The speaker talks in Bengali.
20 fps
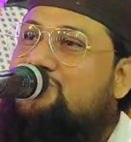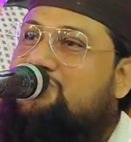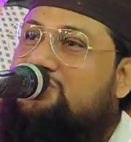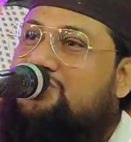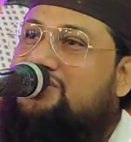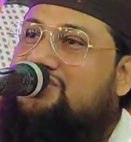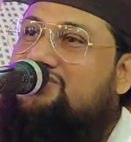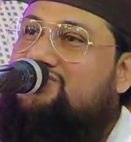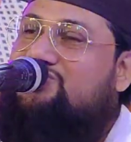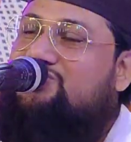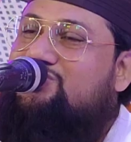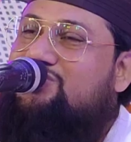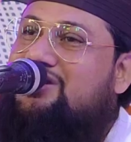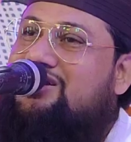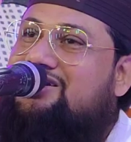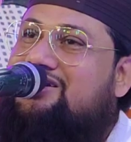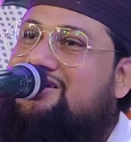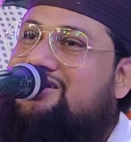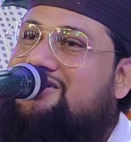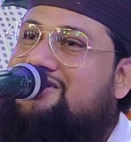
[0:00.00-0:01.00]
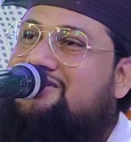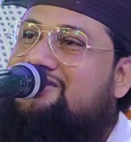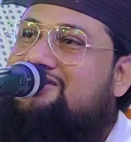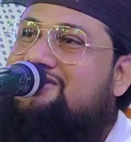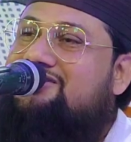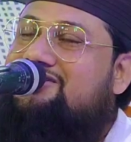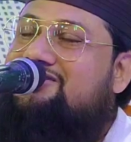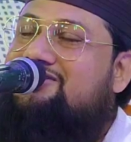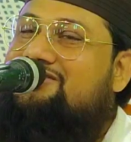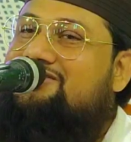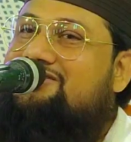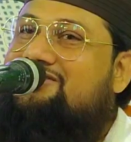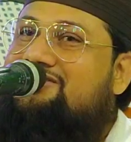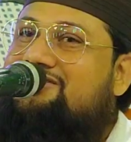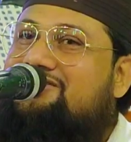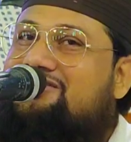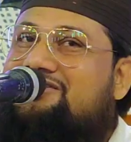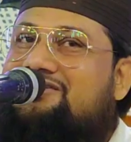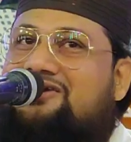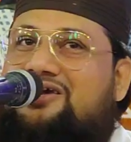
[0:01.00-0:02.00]
বলবেন না সুবহান আল্লাহ
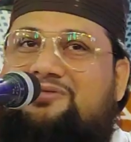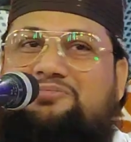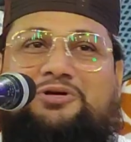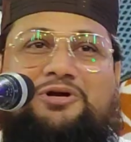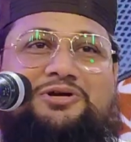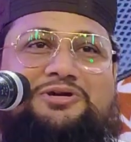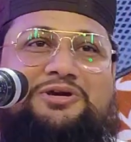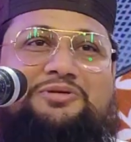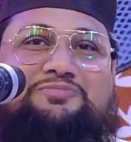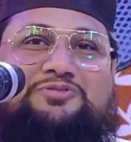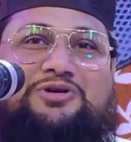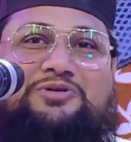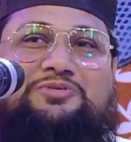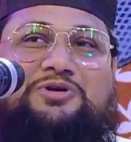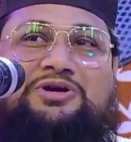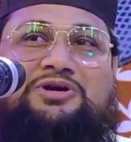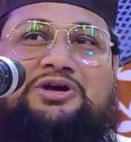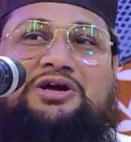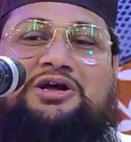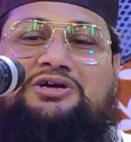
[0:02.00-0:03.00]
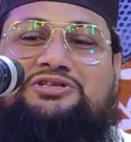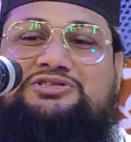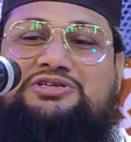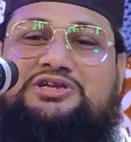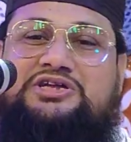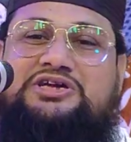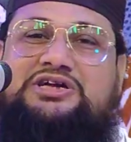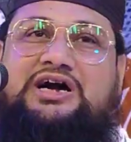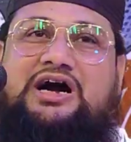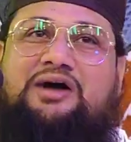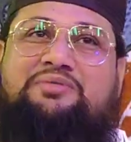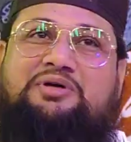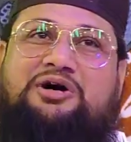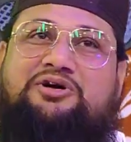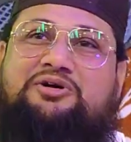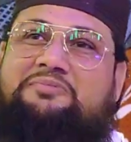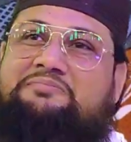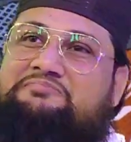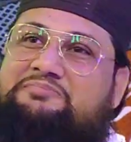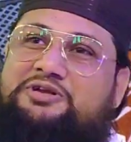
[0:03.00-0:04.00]
নবী তিনি কাবা
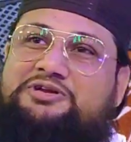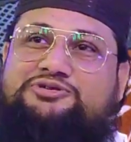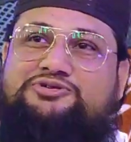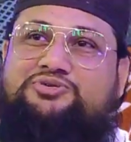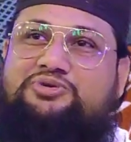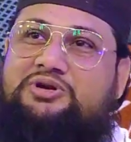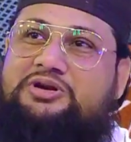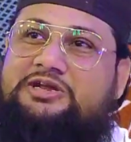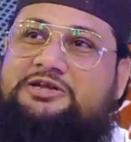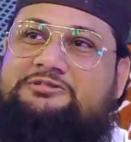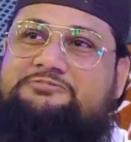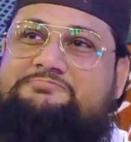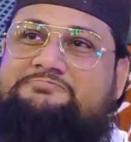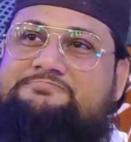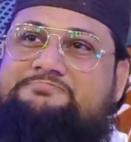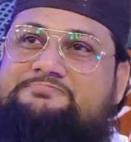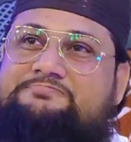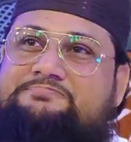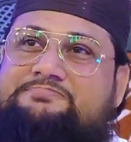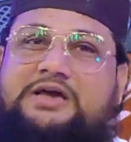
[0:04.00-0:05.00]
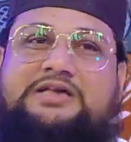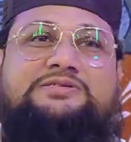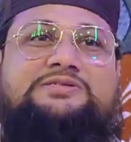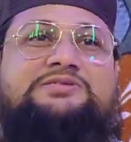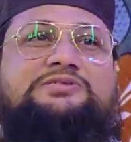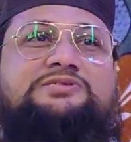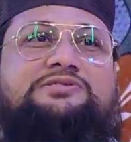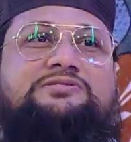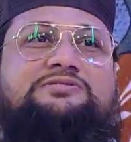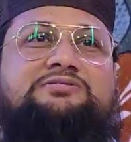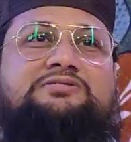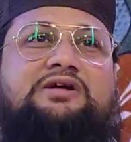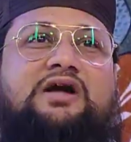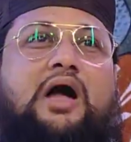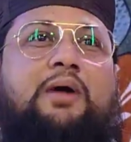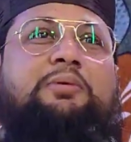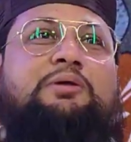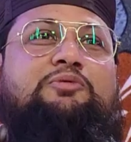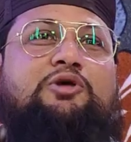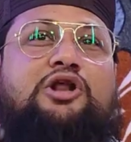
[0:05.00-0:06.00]
কমপ্লিট করলেন ব্যাস
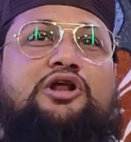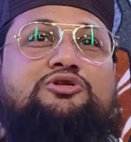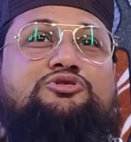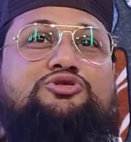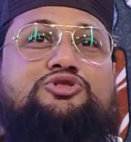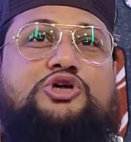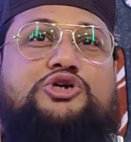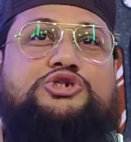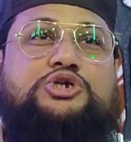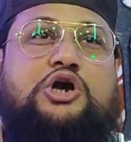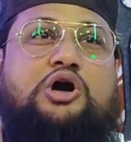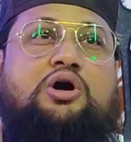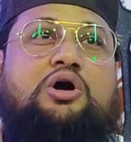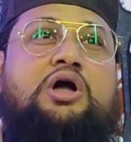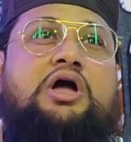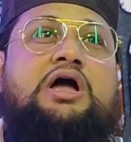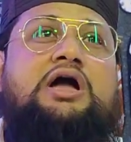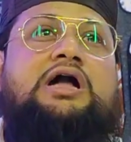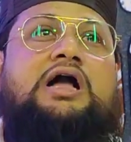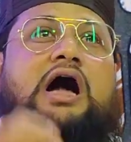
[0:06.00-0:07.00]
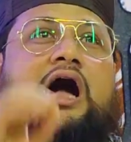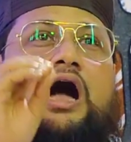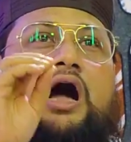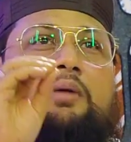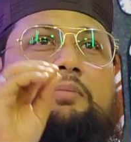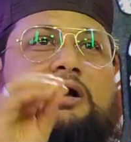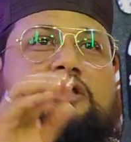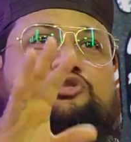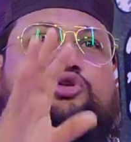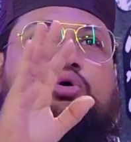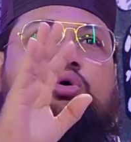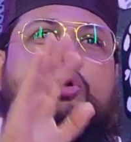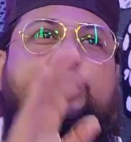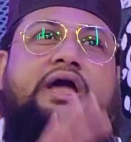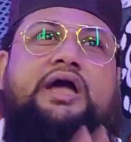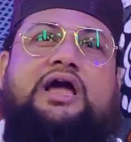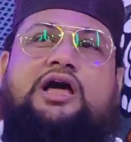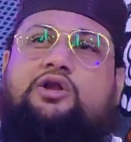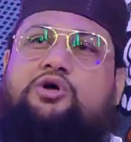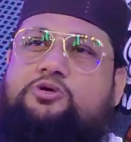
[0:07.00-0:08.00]
আমার বলার উদ্দেশ্য কাবা তো
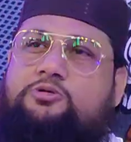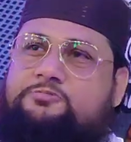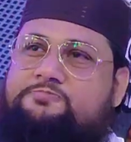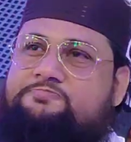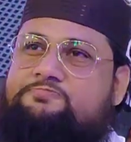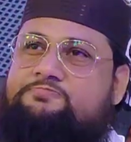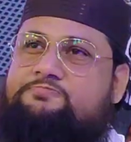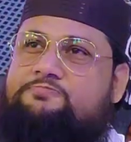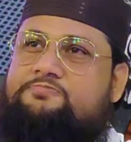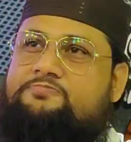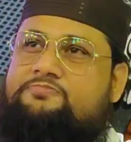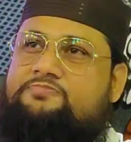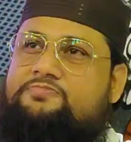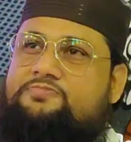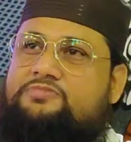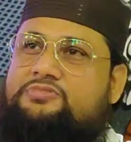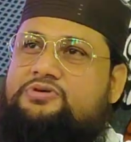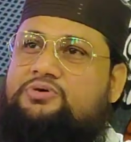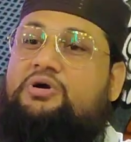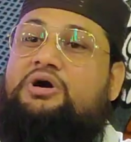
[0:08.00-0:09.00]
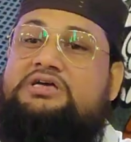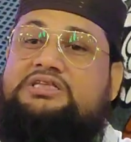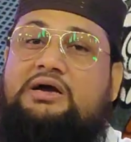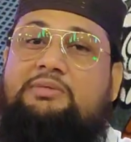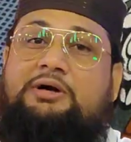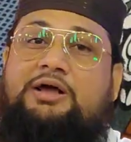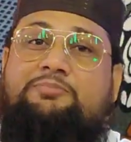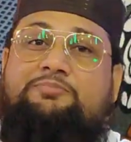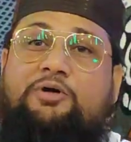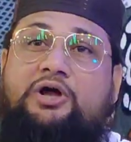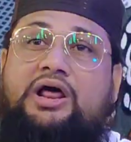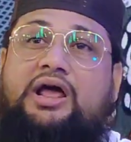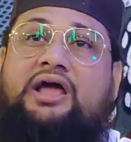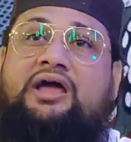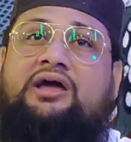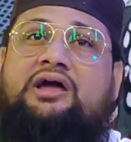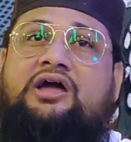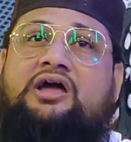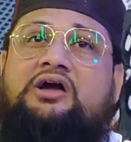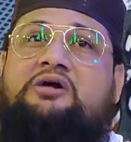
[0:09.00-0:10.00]
হয়ে গেল হয়ে যাবার পরে
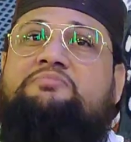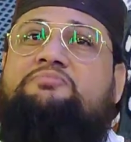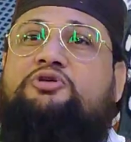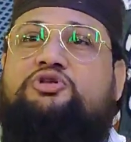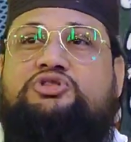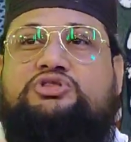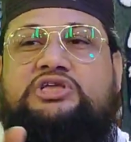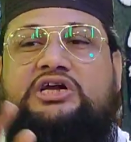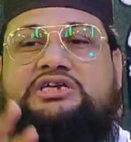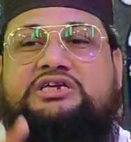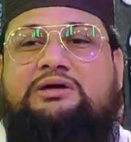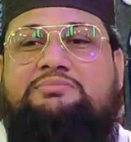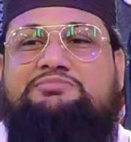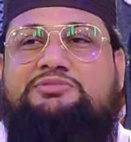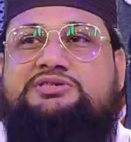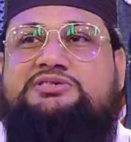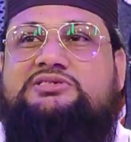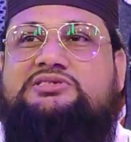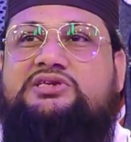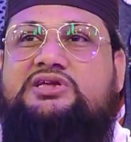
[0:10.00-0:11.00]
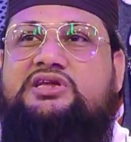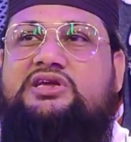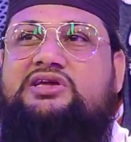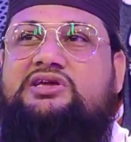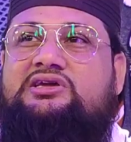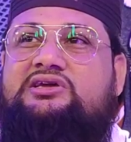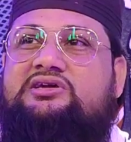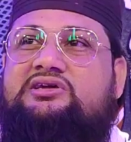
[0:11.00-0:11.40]
প্রত্যেকটা মিস্ত্রি